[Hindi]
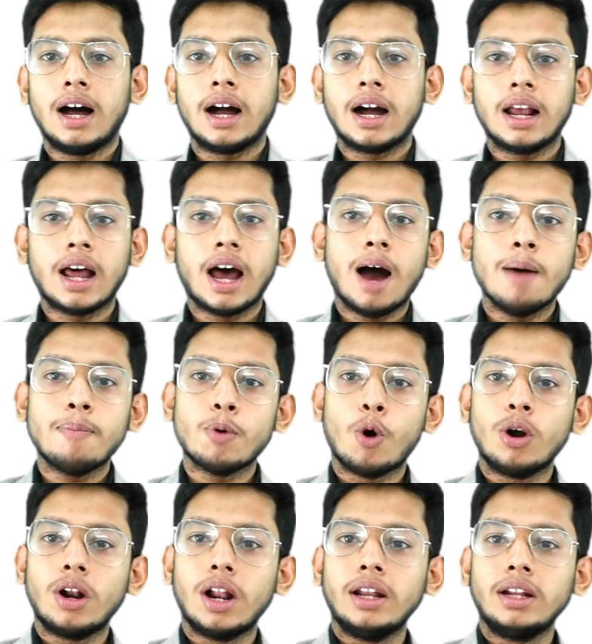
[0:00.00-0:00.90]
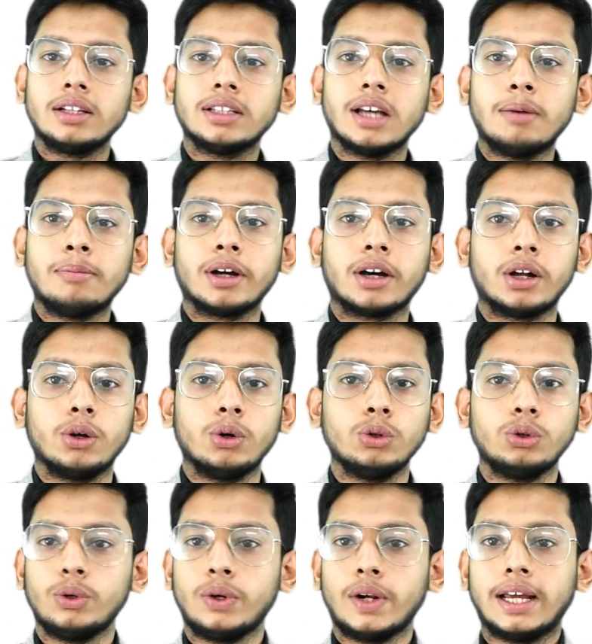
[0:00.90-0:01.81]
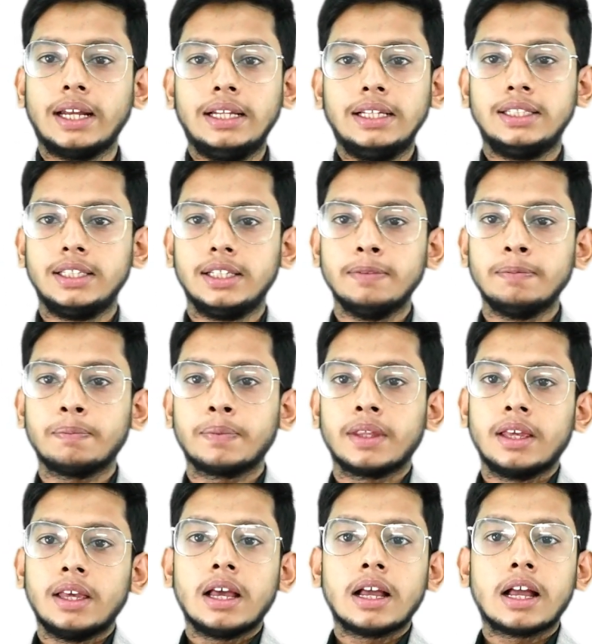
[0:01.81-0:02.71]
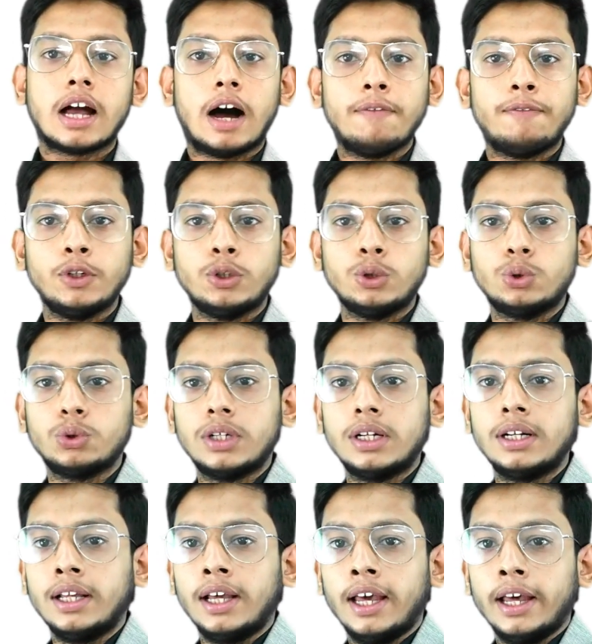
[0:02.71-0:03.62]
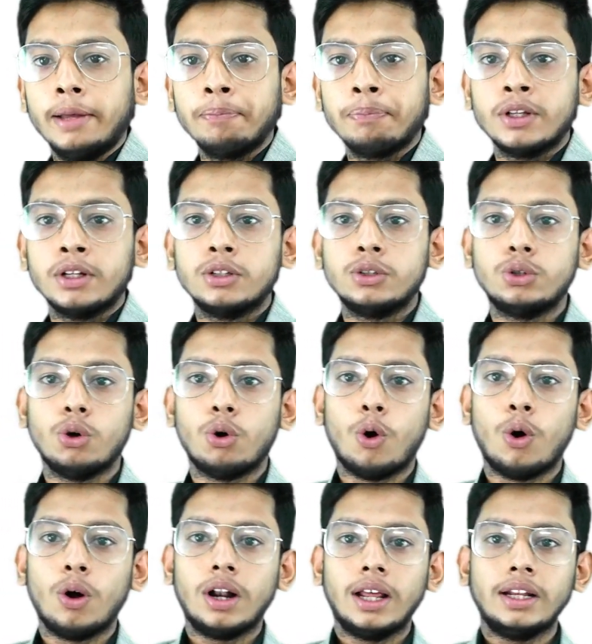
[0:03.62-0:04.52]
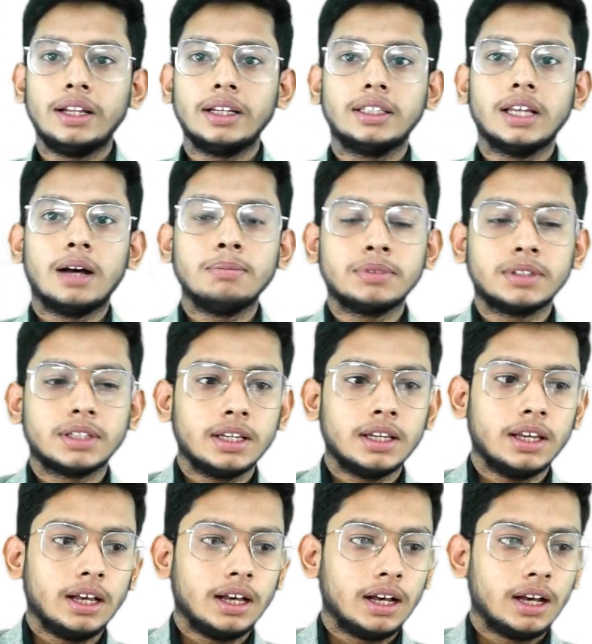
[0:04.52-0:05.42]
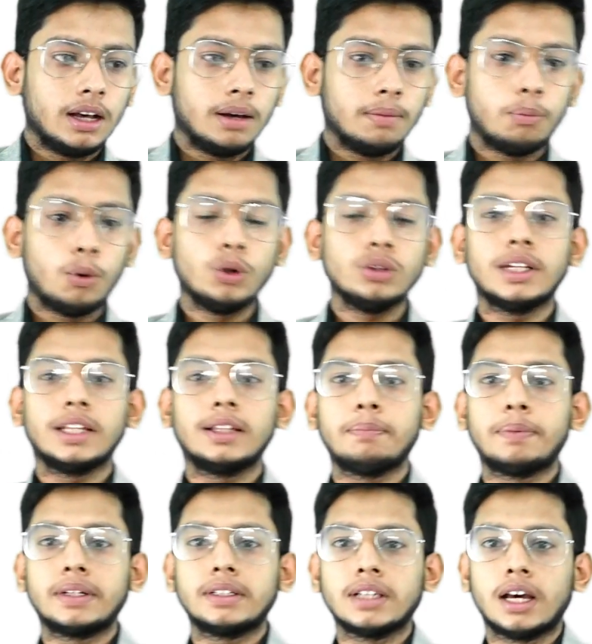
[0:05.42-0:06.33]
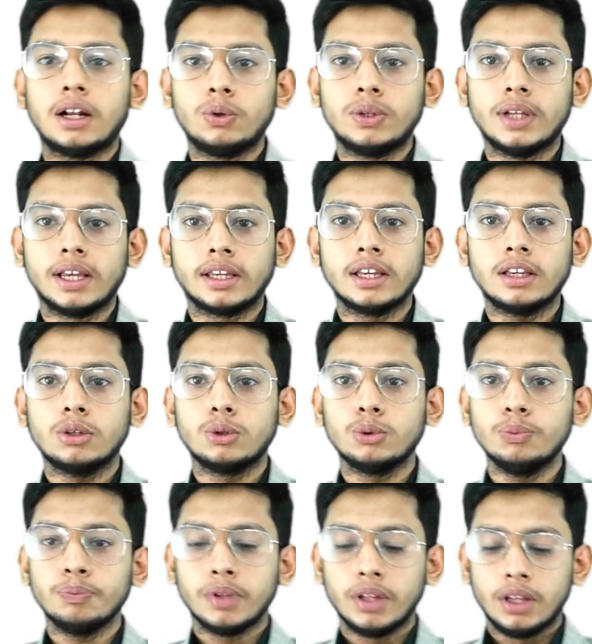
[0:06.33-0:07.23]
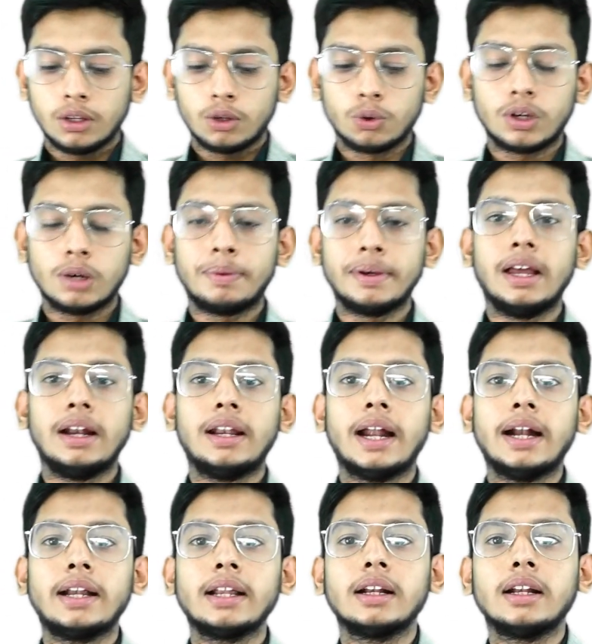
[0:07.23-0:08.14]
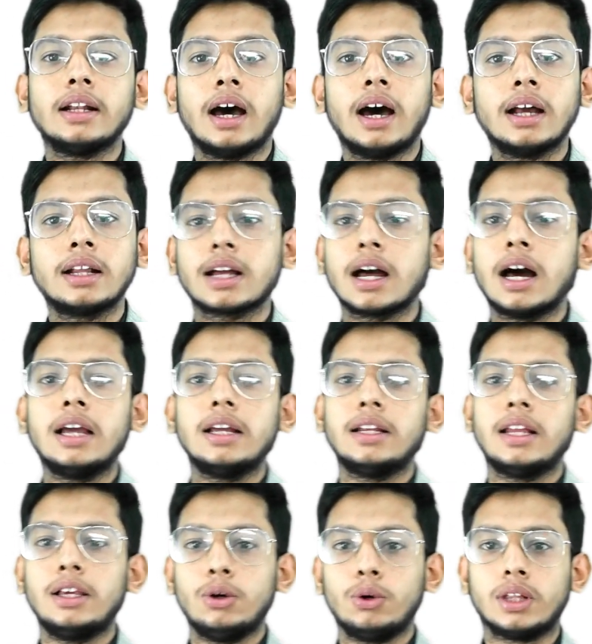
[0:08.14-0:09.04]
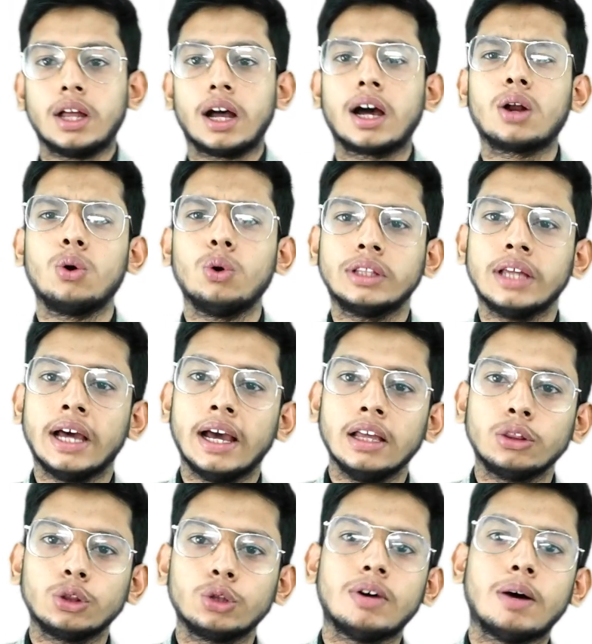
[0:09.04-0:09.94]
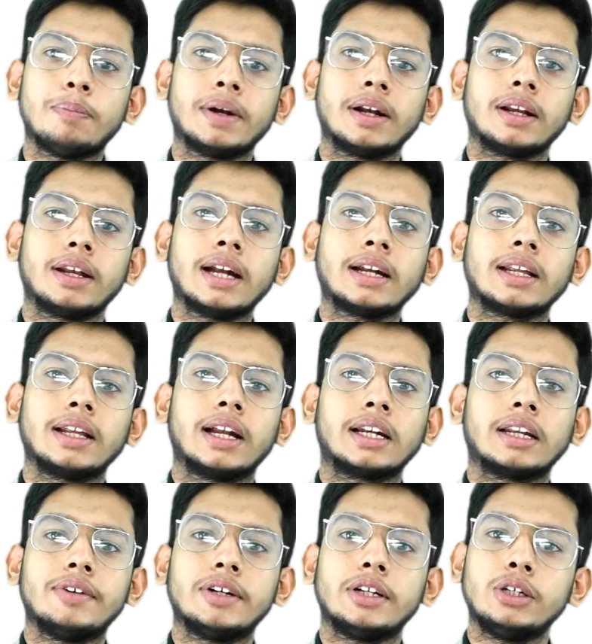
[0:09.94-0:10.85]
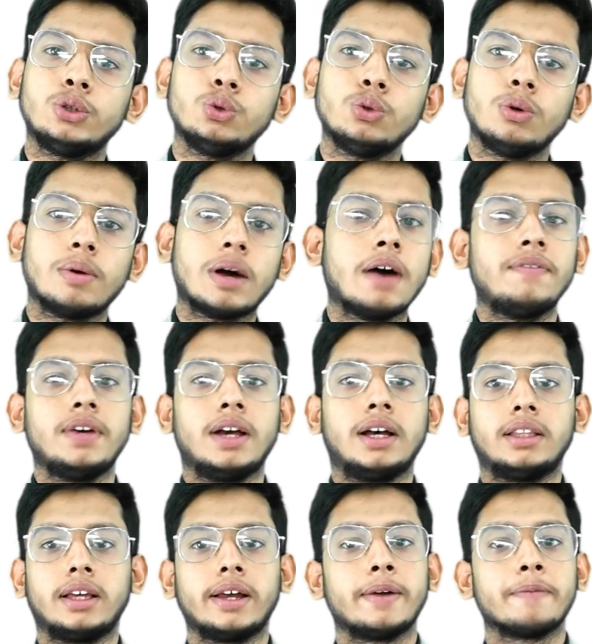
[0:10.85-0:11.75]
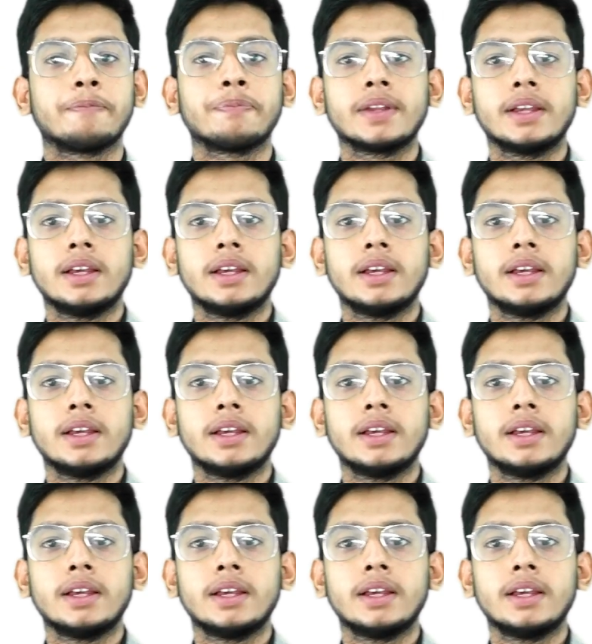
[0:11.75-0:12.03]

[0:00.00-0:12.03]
अगर आप ऑनलाइन एग्ज़ाम रख रहे हो तो रख लीजिए काफ़ी स्टूडेंट है जो ऑनलाइन एग्ज़ाम से बहुत ज़्यादा परेशान हो जाएंगे क्यों क्योंकि भैया नेट हर कहाँ ही नहीं होता अगर होता है तो वहाँ पर नेट कनेक्टिविटी इशू काफ़ी आता है